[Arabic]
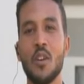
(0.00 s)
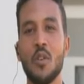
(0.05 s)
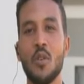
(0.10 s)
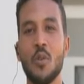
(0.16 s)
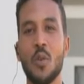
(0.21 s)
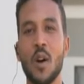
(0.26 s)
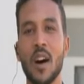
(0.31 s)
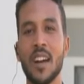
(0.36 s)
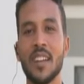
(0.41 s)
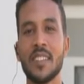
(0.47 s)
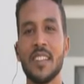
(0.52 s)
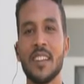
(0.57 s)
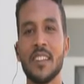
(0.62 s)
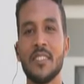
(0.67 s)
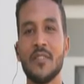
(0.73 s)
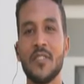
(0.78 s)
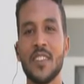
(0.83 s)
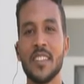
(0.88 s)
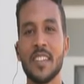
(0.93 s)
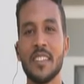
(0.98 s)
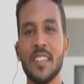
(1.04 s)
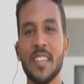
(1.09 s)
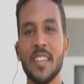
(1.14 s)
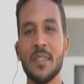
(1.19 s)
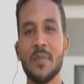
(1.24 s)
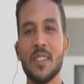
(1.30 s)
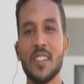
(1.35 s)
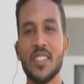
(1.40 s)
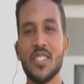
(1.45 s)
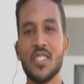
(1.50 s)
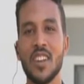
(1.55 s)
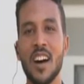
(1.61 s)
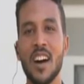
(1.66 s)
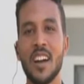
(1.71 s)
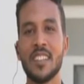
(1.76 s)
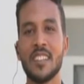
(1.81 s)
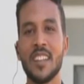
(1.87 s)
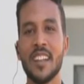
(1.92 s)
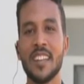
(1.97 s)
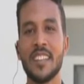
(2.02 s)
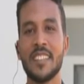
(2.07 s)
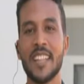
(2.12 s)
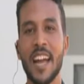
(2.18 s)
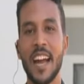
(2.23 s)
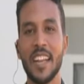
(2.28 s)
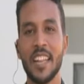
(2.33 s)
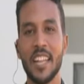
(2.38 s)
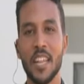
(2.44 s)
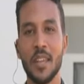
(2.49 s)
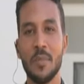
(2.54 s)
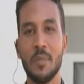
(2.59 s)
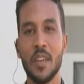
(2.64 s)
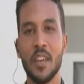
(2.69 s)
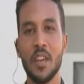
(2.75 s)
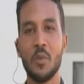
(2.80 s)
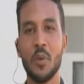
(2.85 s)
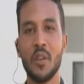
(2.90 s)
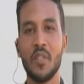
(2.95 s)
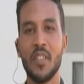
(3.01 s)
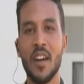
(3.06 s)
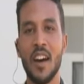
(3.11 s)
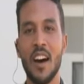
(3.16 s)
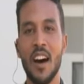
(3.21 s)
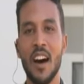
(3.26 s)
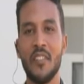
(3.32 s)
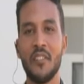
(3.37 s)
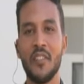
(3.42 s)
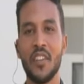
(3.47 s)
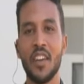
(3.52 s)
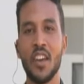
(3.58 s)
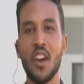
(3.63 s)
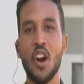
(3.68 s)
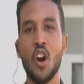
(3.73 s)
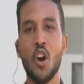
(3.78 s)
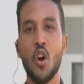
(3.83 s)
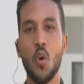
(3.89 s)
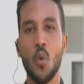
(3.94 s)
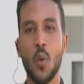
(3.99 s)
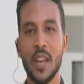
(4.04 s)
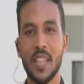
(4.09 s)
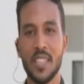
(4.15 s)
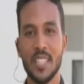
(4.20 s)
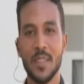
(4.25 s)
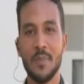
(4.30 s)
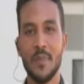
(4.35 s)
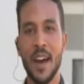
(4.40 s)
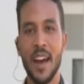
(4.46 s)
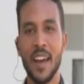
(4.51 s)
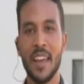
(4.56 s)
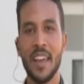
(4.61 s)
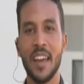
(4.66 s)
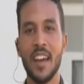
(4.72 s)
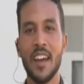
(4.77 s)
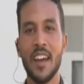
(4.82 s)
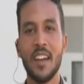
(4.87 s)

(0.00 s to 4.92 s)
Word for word: وايضا في تدعيم النشاط التعليمي والثقافي والاجتماعي